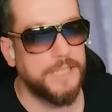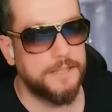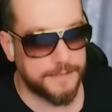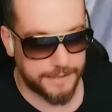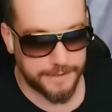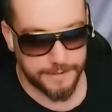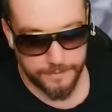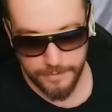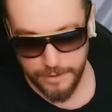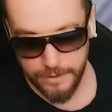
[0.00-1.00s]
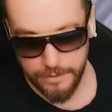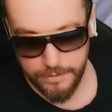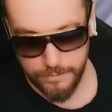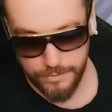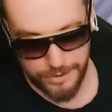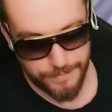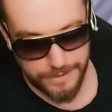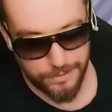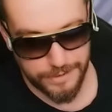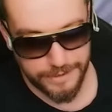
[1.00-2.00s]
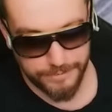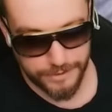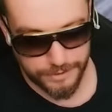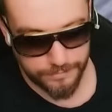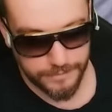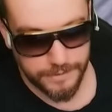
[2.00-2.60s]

çatıda dedi. Muhtemelen öyle demiştir.